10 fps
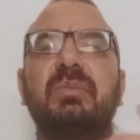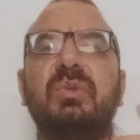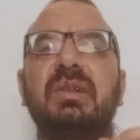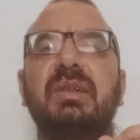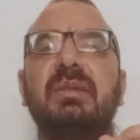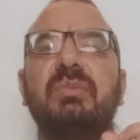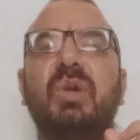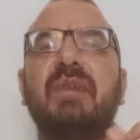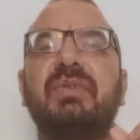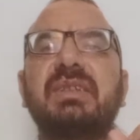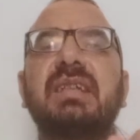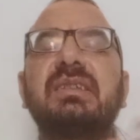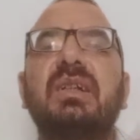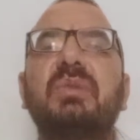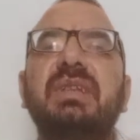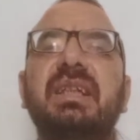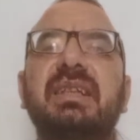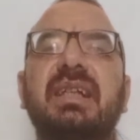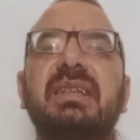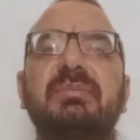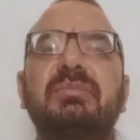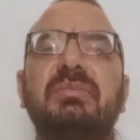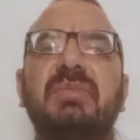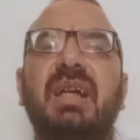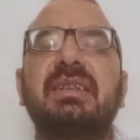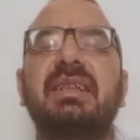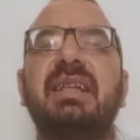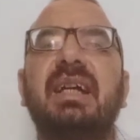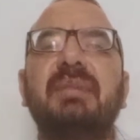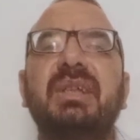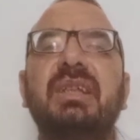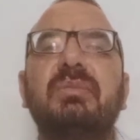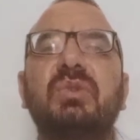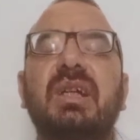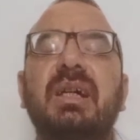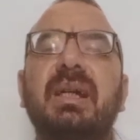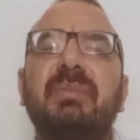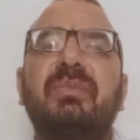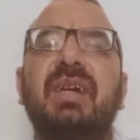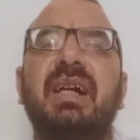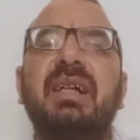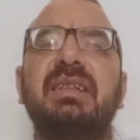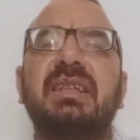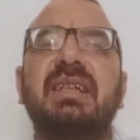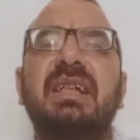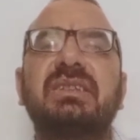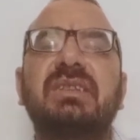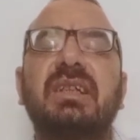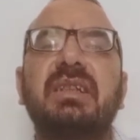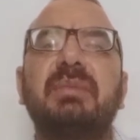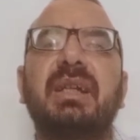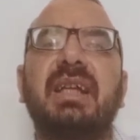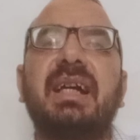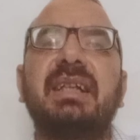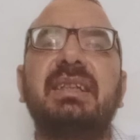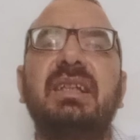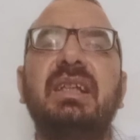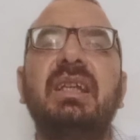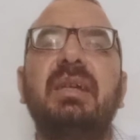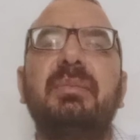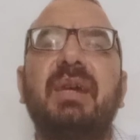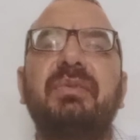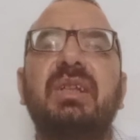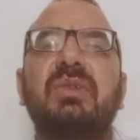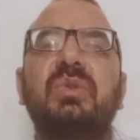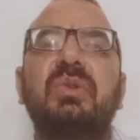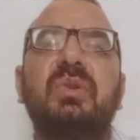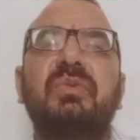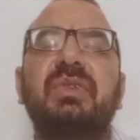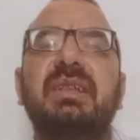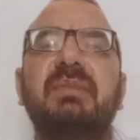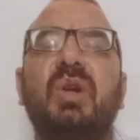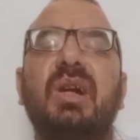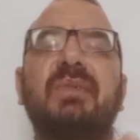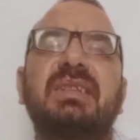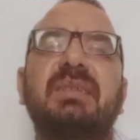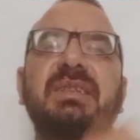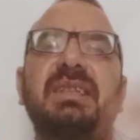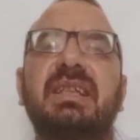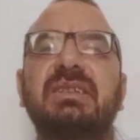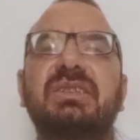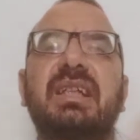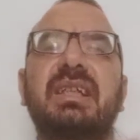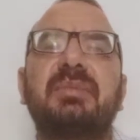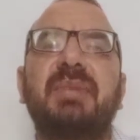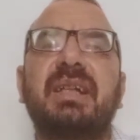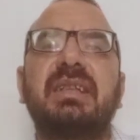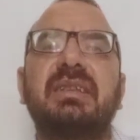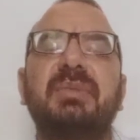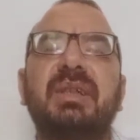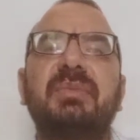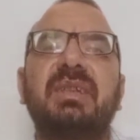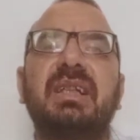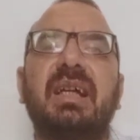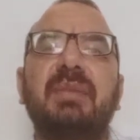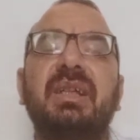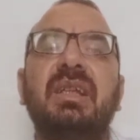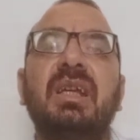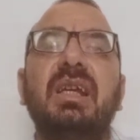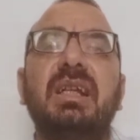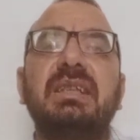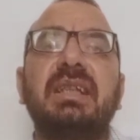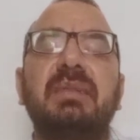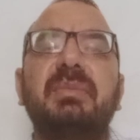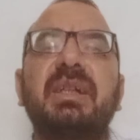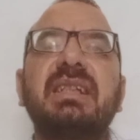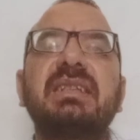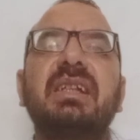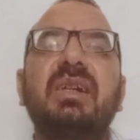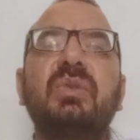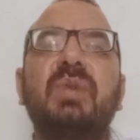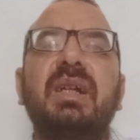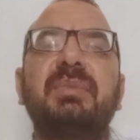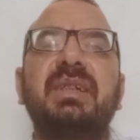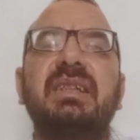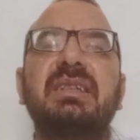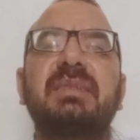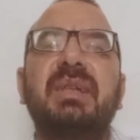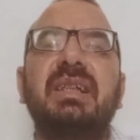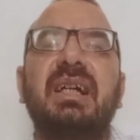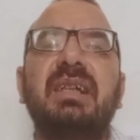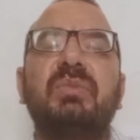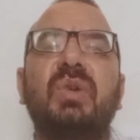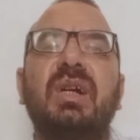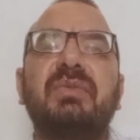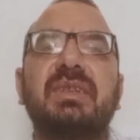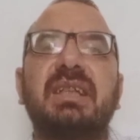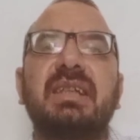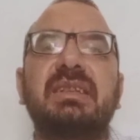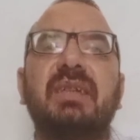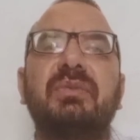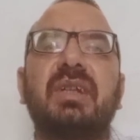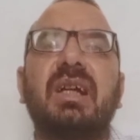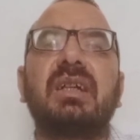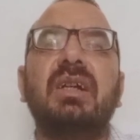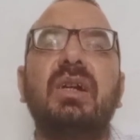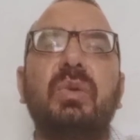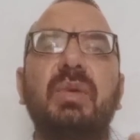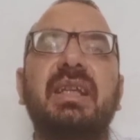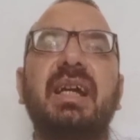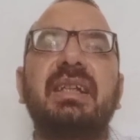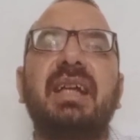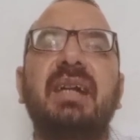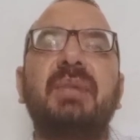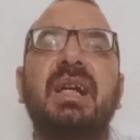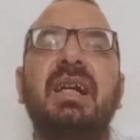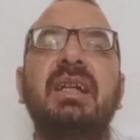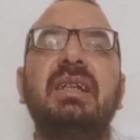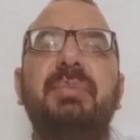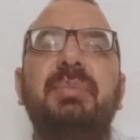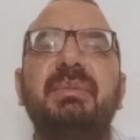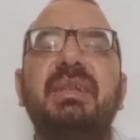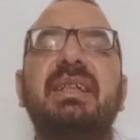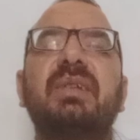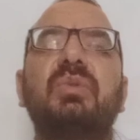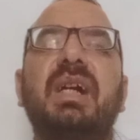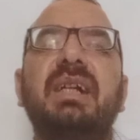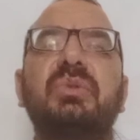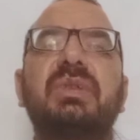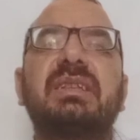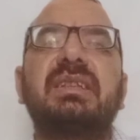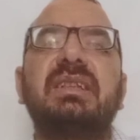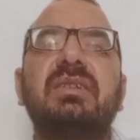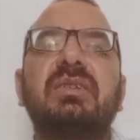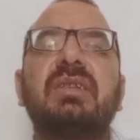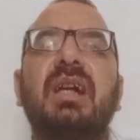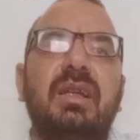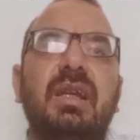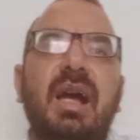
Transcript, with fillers: المحافظات القويه كانت عدد لاعبين متقارب فالنتائج تقريبا عادله ما فينا نقول انه في محافظه مثلا شاركت بعدد كبير من اللاعبين اذا المركز الاول بالنسبه للمحافظات كفرق هو كان حماه ب 261 نقطة،